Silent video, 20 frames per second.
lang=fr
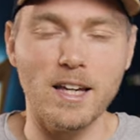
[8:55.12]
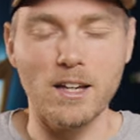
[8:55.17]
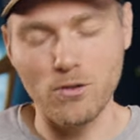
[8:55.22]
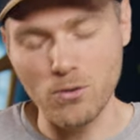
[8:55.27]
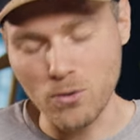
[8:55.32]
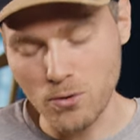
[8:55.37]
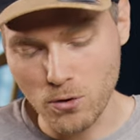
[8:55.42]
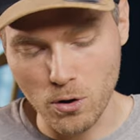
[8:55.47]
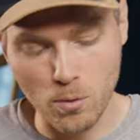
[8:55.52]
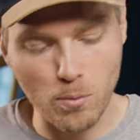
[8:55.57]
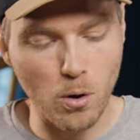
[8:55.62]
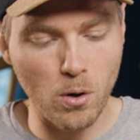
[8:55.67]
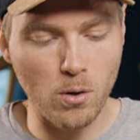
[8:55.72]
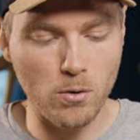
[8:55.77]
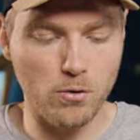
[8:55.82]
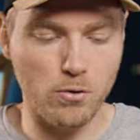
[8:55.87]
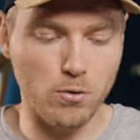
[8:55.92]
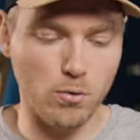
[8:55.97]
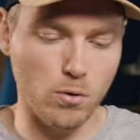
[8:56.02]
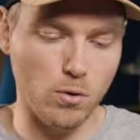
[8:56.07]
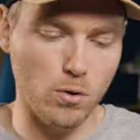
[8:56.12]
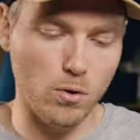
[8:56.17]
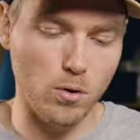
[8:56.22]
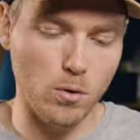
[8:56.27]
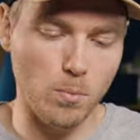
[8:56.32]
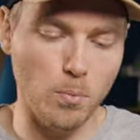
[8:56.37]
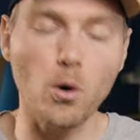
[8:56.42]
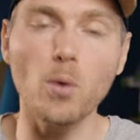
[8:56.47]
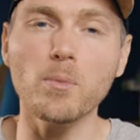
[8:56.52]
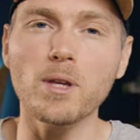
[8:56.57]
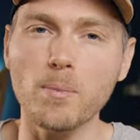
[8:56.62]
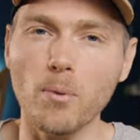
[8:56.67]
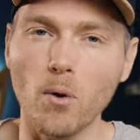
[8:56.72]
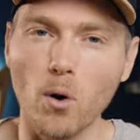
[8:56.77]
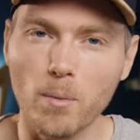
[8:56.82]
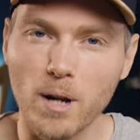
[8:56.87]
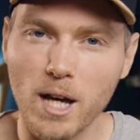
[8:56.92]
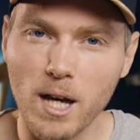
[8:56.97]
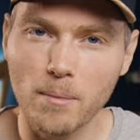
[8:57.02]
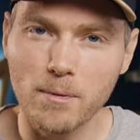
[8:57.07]
justement, ce premier
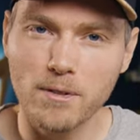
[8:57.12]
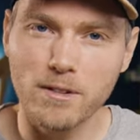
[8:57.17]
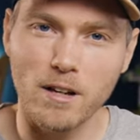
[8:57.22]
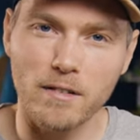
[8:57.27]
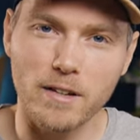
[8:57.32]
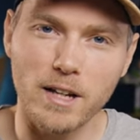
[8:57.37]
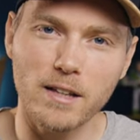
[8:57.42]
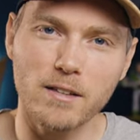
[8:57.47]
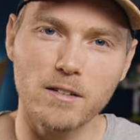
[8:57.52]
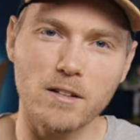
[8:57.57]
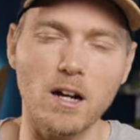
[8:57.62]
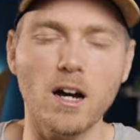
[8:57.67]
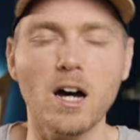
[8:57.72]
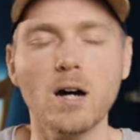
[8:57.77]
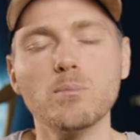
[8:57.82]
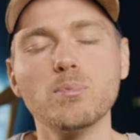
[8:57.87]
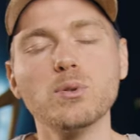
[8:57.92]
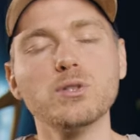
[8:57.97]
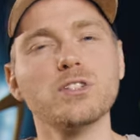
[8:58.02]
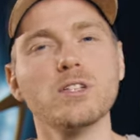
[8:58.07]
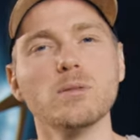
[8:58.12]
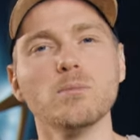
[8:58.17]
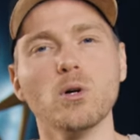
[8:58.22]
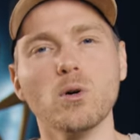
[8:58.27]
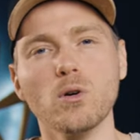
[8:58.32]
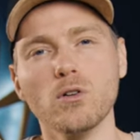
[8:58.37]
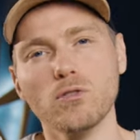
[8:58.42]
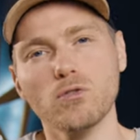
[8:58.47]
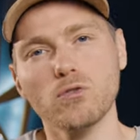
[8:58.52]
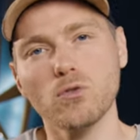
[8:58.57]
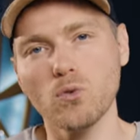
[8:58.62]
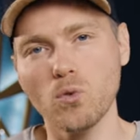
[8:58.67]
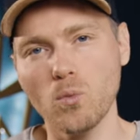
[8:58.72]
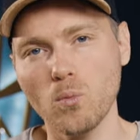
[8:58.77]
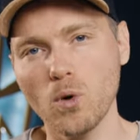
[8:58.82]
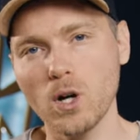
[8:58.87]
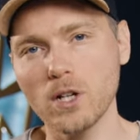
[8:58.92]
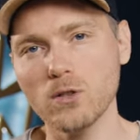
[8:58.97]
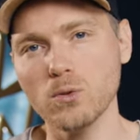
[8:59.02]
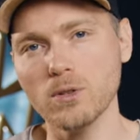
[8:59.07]
problème, ça va être un petit manque, selon
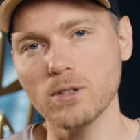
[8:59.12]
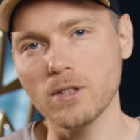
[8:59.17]
moi, de